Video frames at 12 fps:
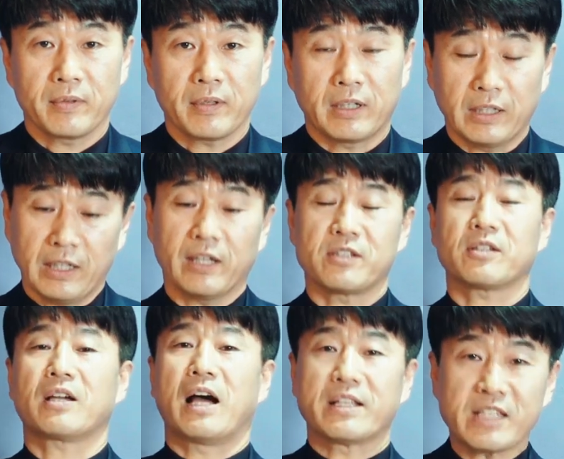하나님께서
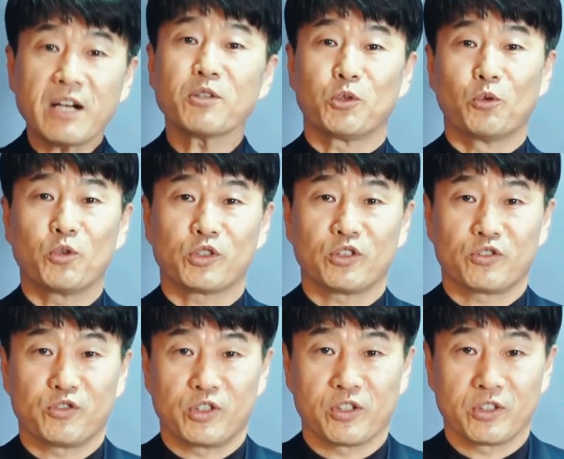가장 좋은 것으로
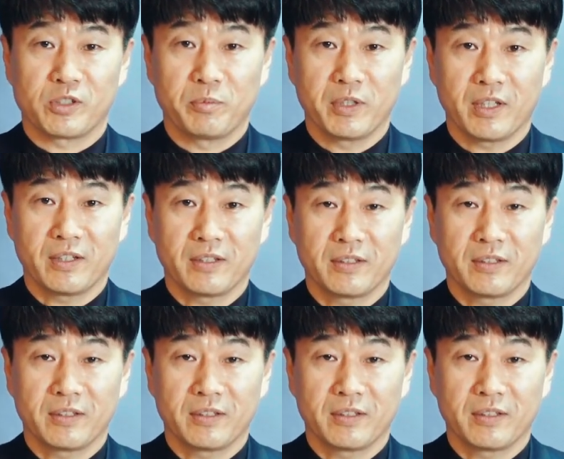주실 것입니다.